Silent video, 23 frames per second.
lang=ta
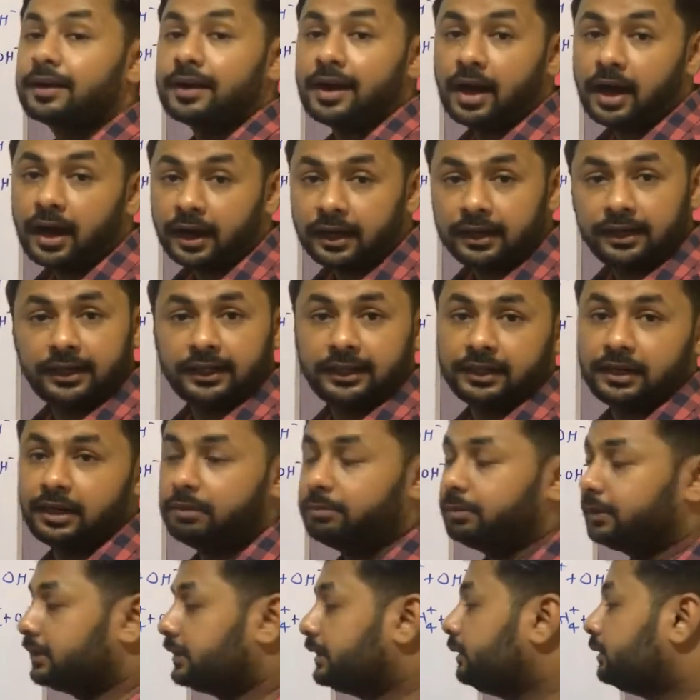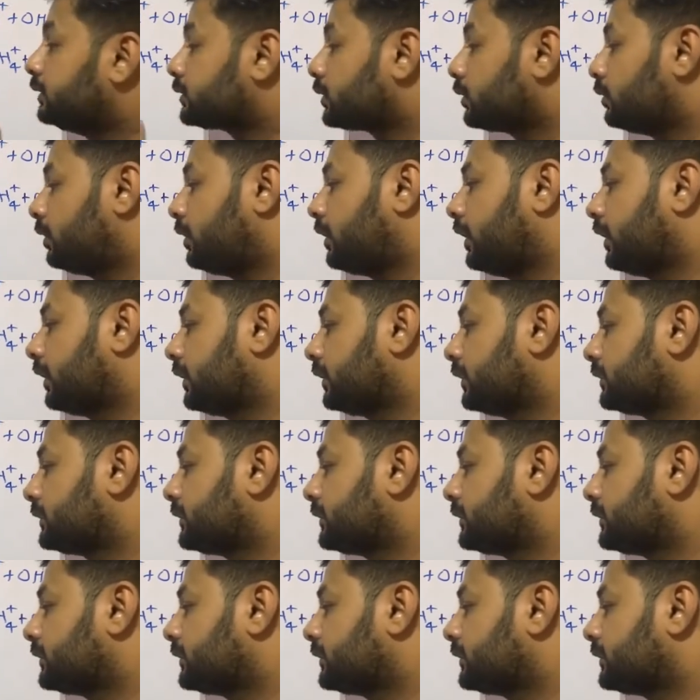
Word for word: காட்டிகளை பற்றி சொல்கிறாங்க